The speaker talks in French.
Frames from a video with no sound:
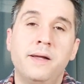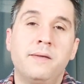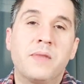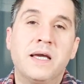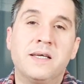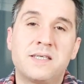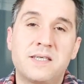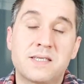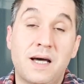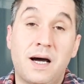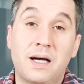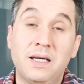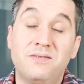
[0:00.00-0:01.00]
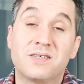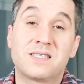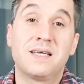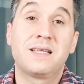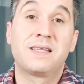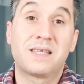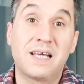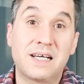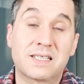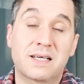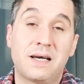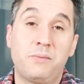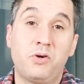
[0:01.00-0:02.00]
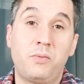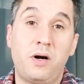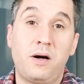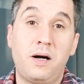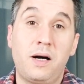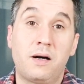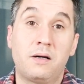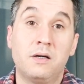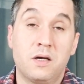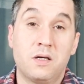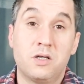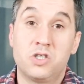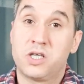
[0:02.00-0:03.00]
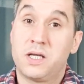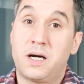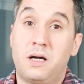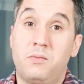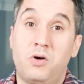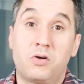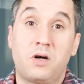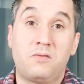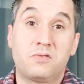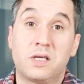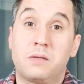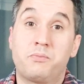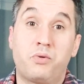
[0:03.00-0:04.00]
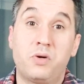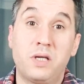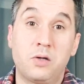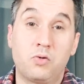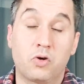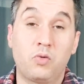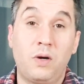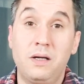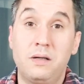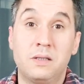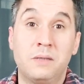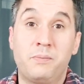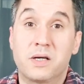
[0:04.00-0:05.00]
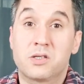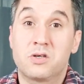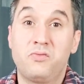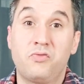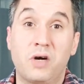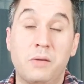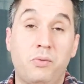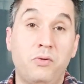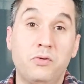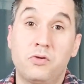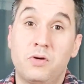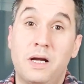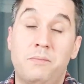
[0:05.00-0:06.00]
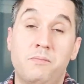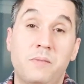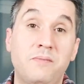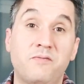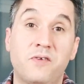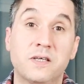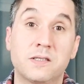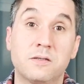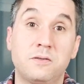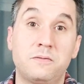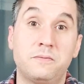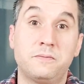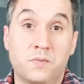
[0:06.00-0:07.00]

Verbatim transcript: Et si ça arrive, c'est extrêmement rare. Généralement, quand vous êtes poli et courtois, les personnes vous répondent de la même façon.